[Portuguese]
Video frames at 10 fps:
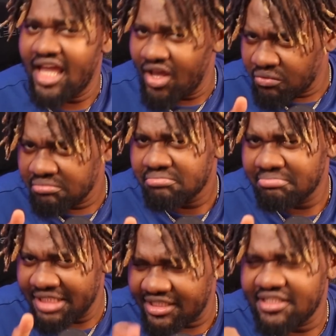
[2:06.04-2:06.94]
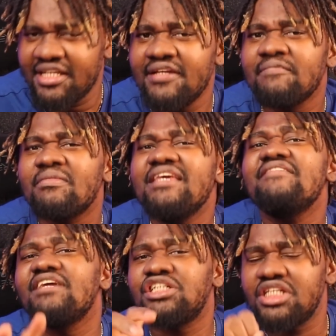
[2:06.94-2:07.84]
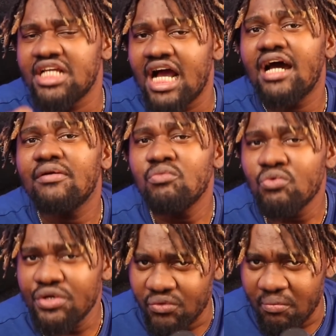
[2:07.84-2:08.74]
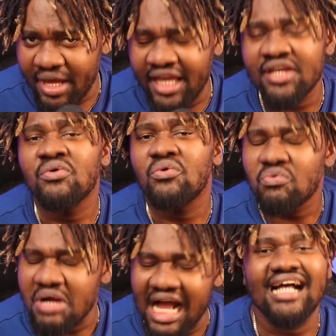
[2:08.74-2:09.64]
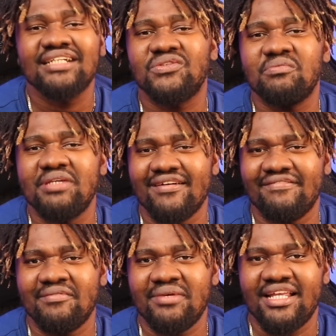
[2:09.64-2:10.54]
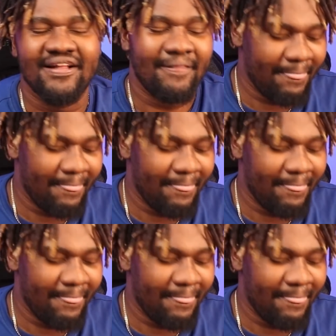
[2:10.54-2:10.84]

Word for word: Eu decidi investigar muito bem caso, minha família.